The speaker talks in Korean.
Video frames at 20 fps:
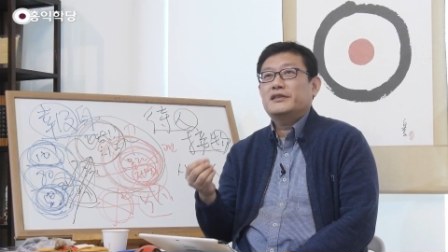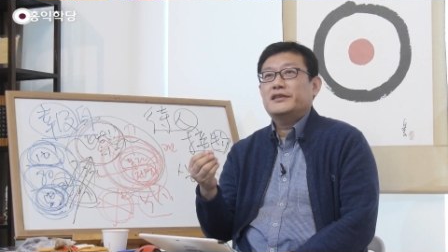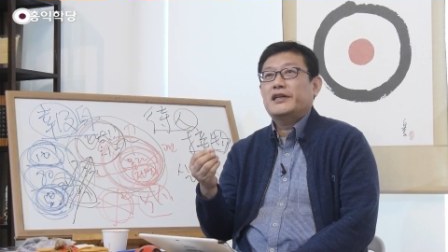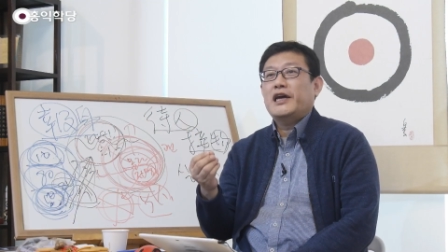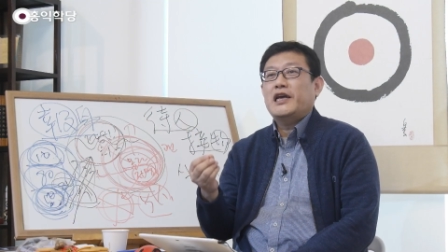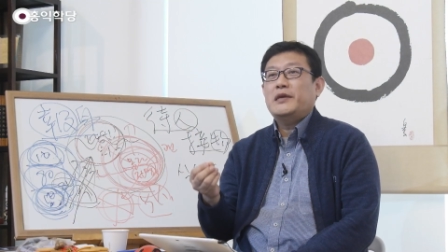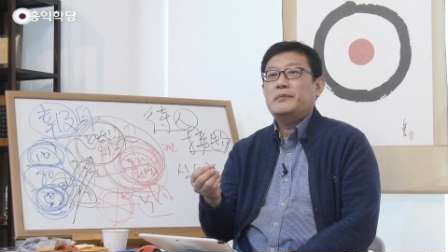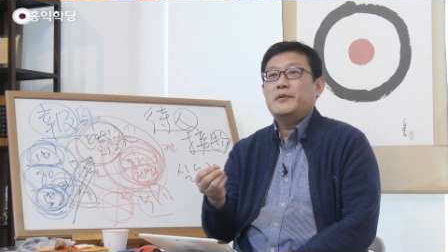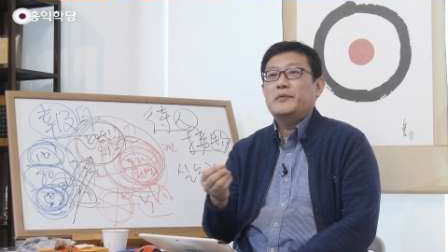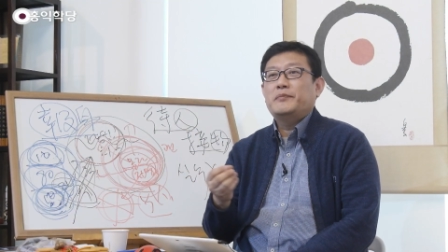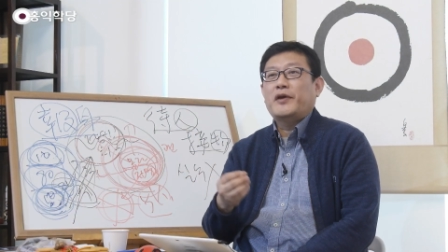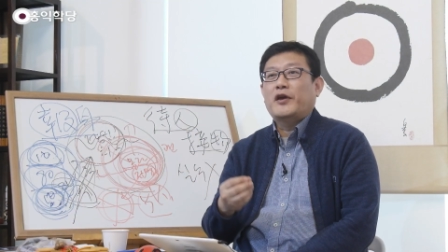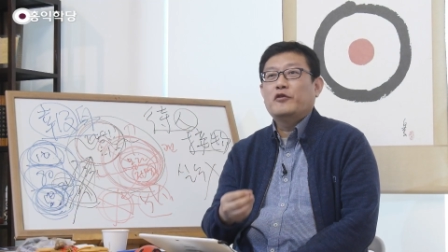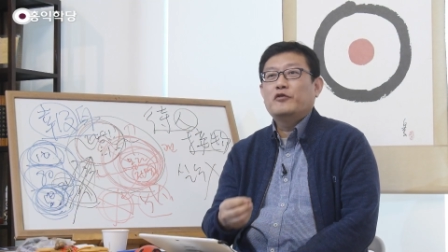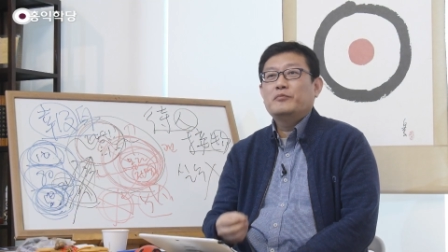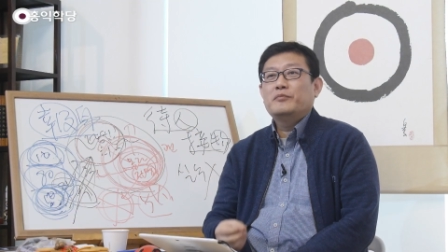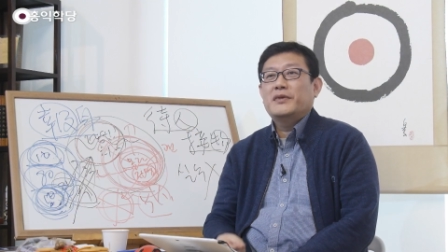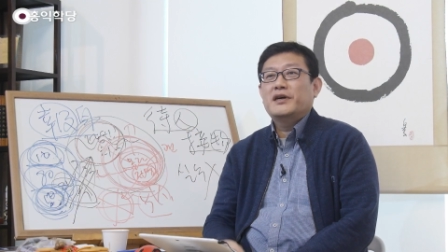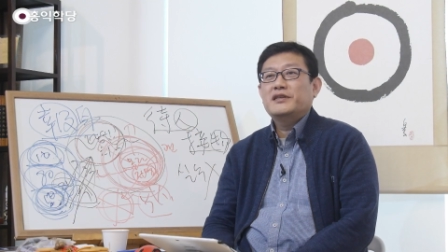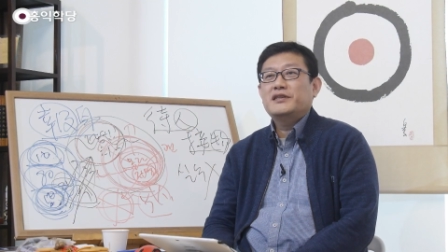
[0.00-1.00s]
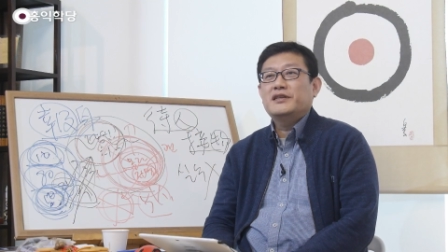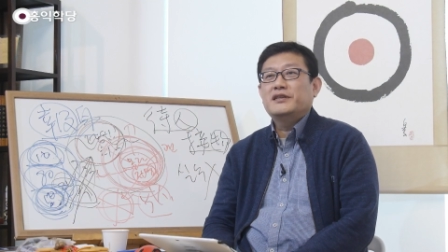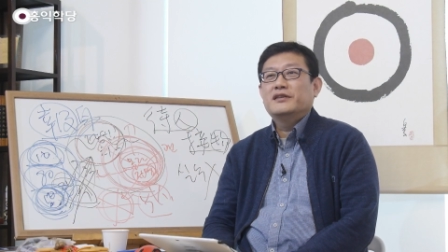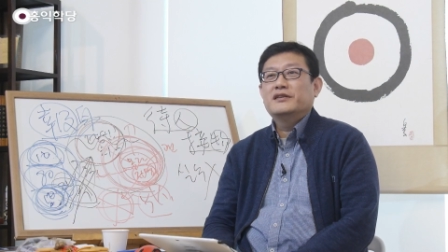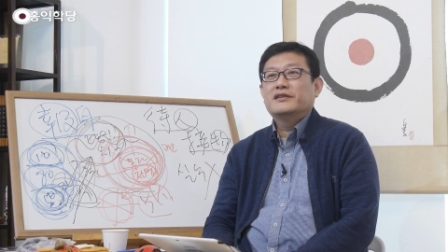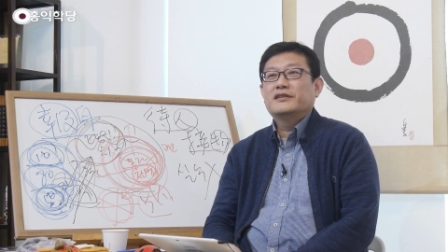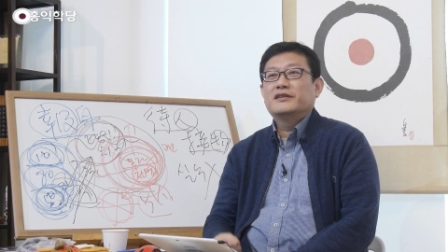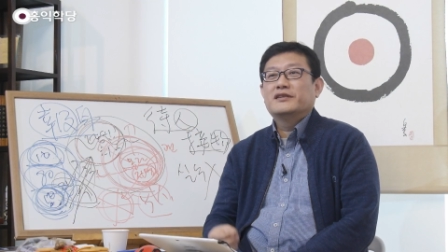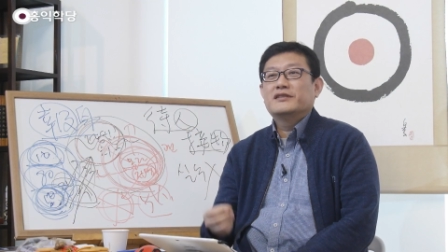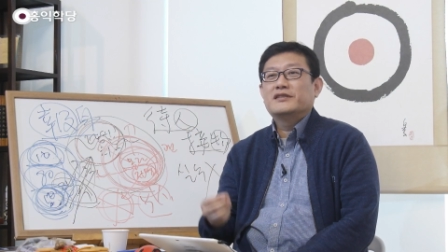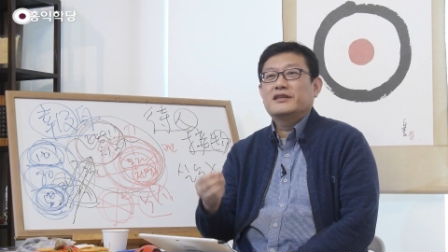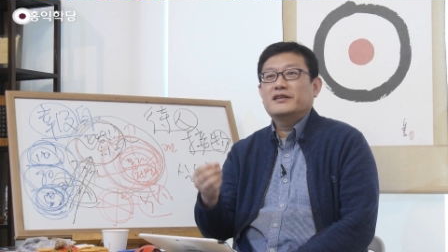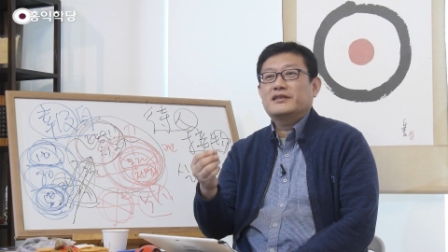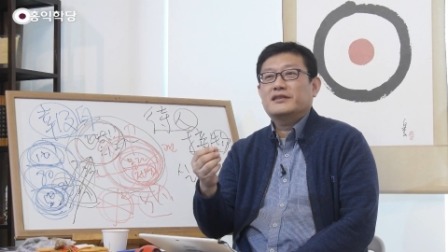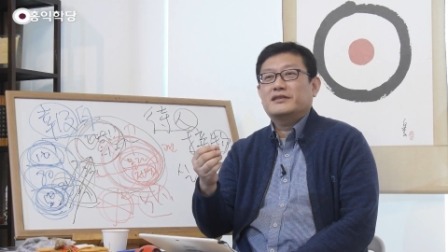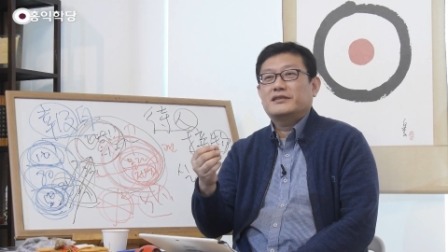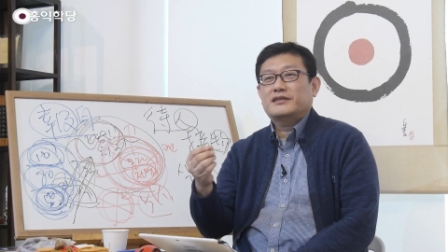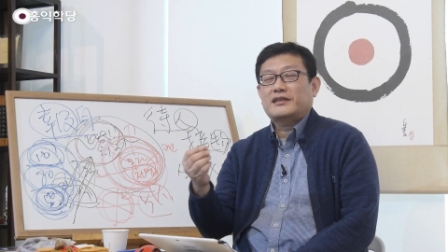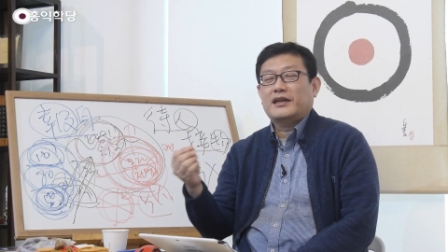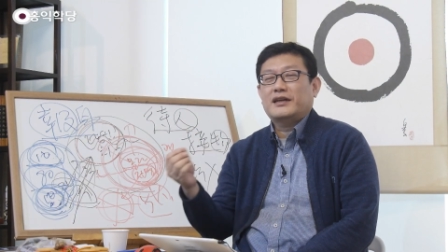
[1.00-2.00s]
맛, 사이비 매운맛이 있는
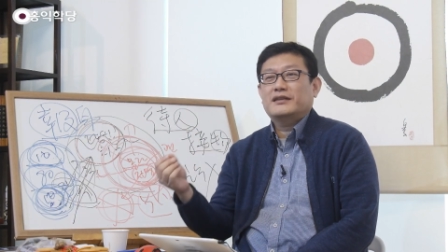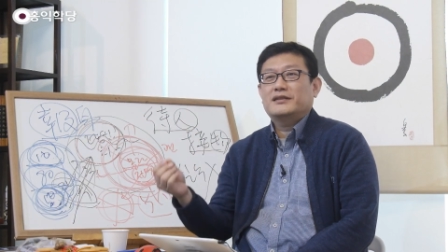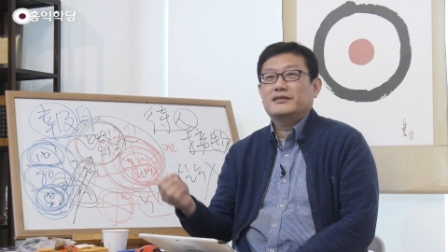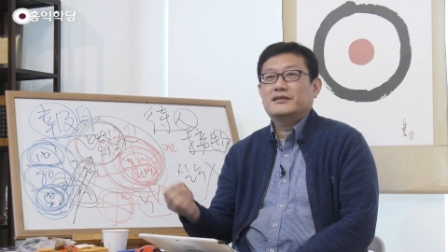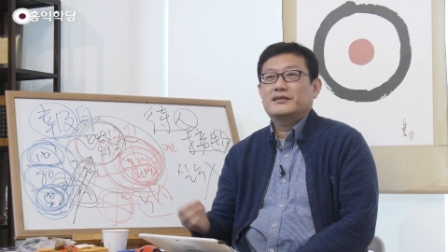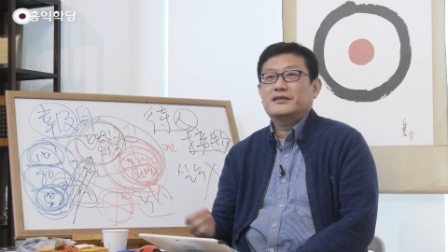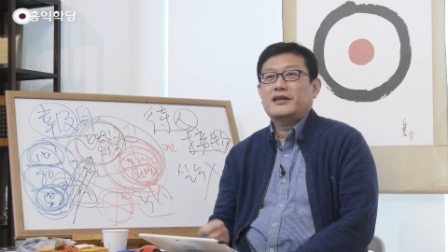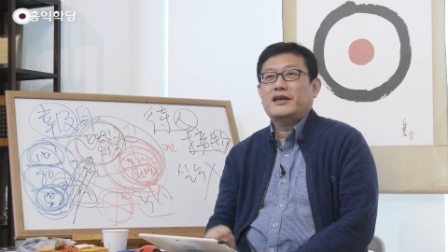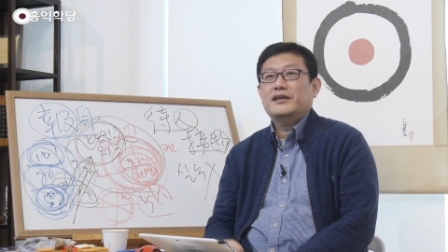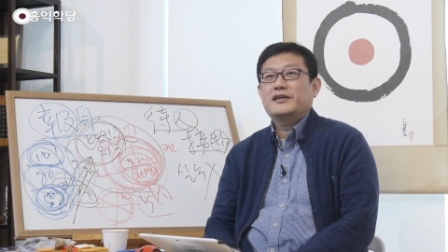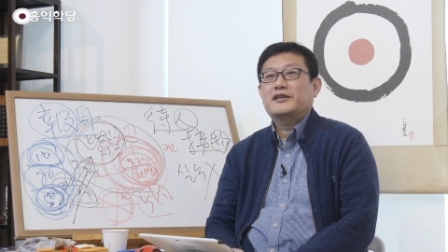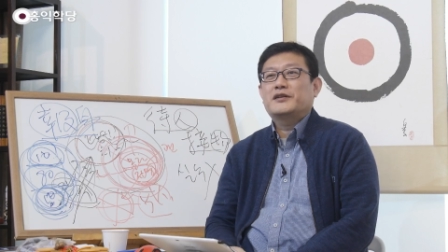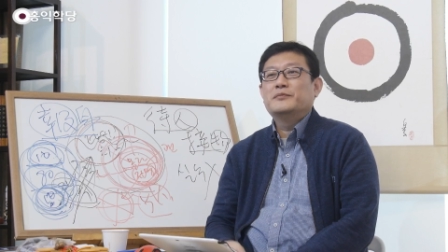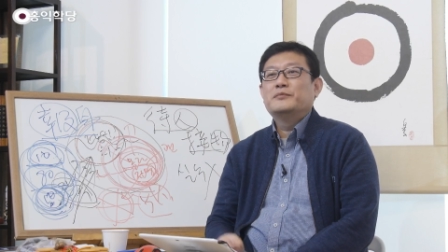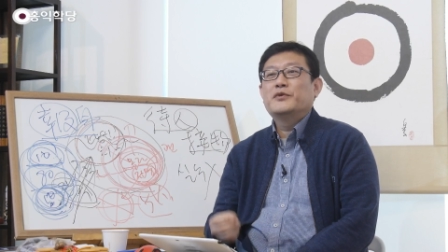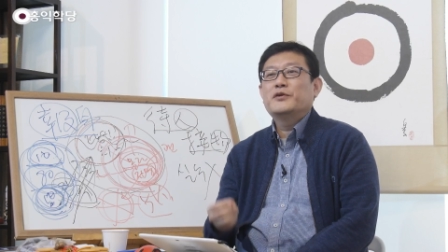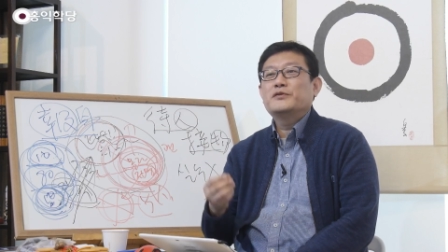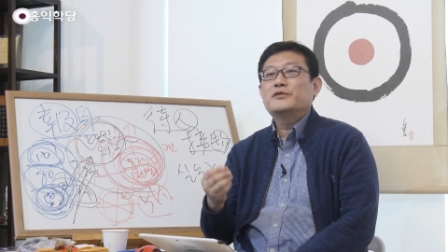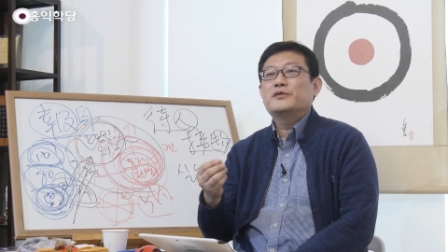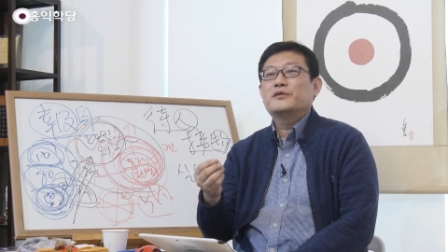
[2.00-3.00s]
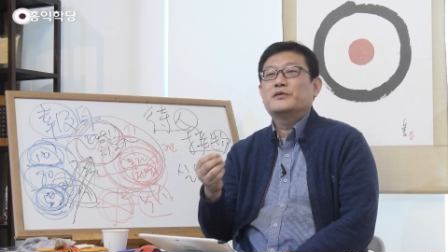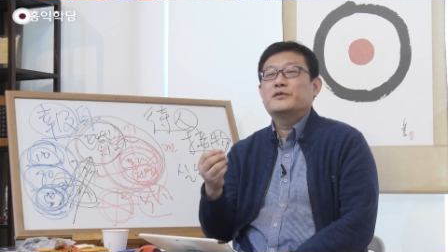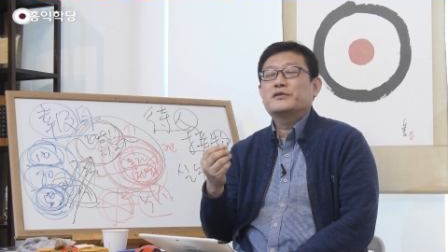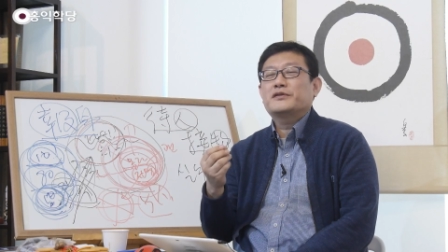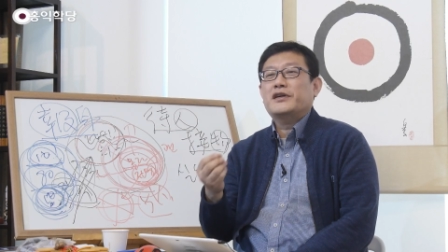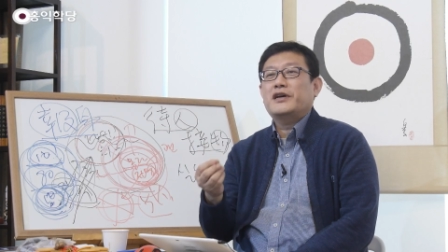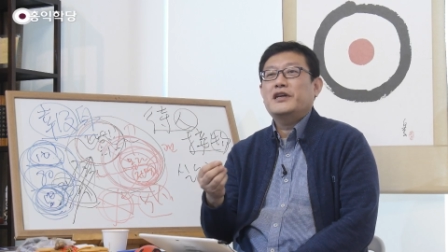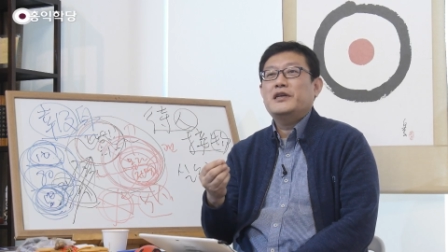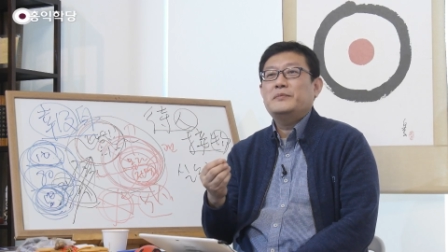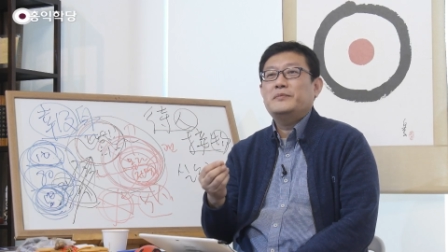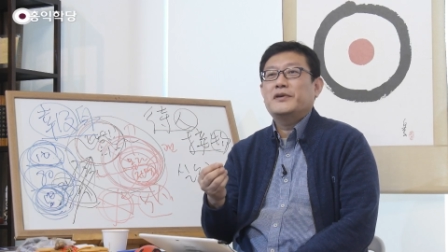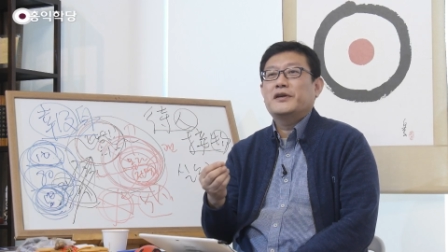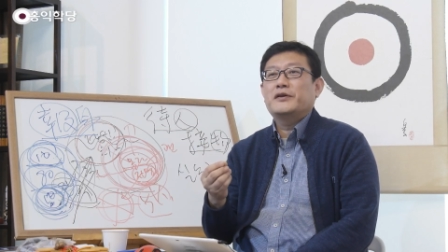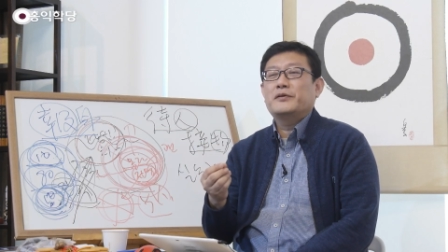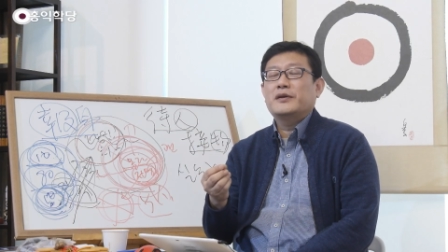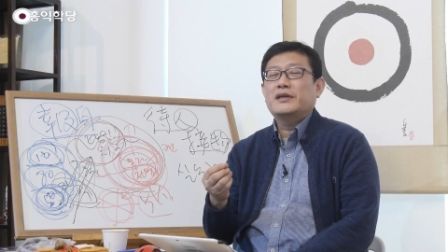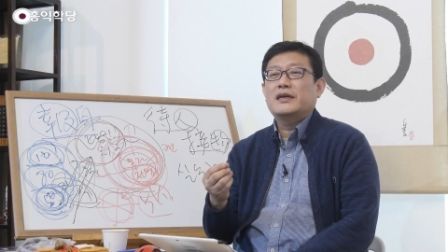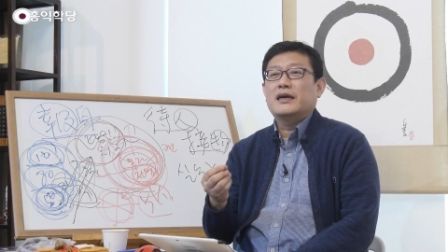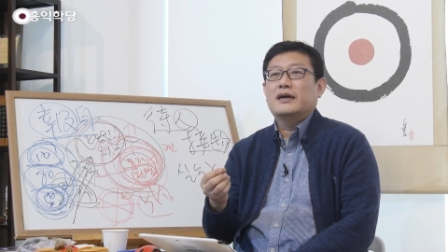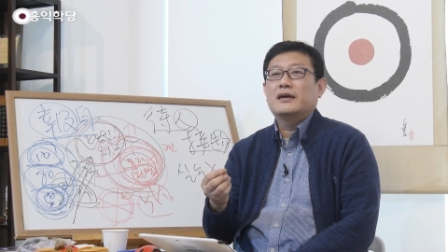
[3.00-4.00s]
거지, 다 근본적으로
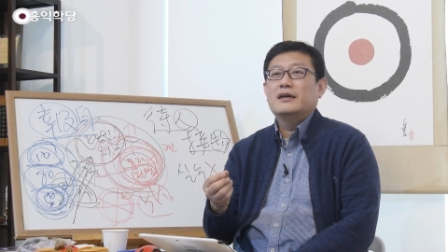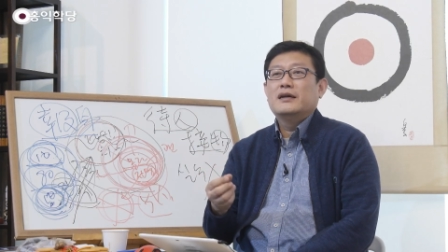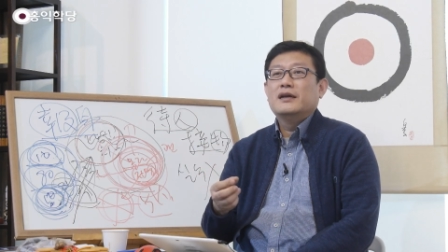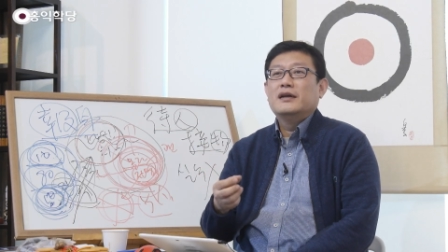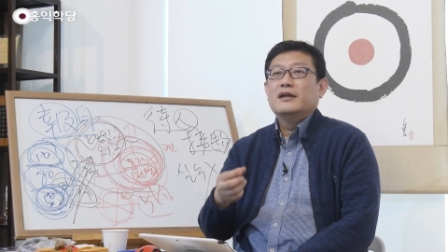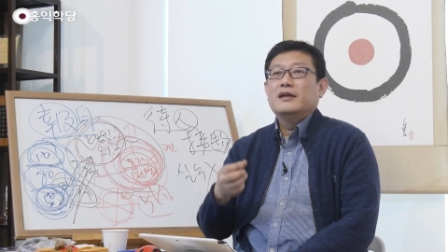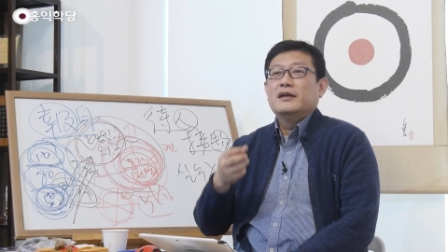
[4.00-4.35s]
사이비예요. 왜냐?